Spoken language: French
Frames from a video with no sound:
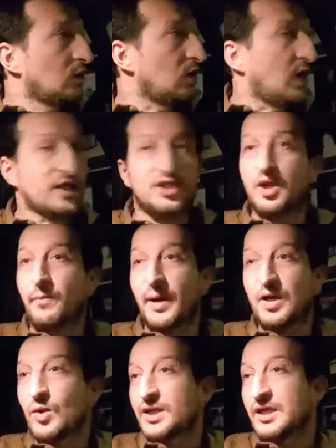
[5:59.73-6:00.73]
Ouais, je sais
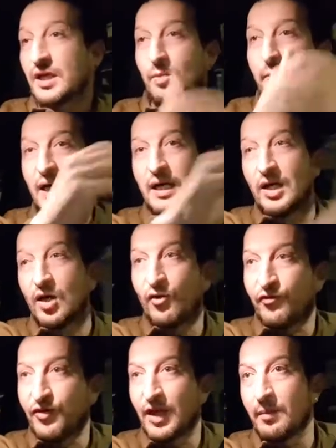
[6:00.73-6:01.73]
pas quoi dire. Ben,
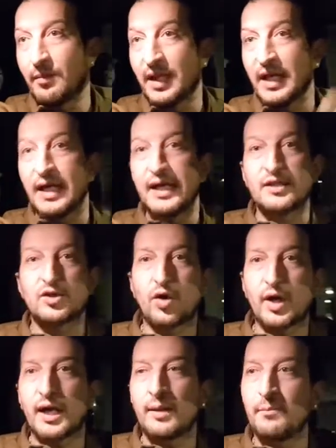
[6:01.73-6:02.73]
le film est
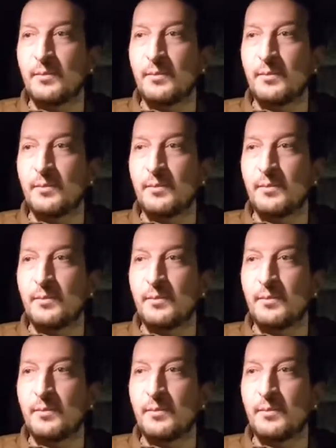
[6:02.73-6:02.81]
dans la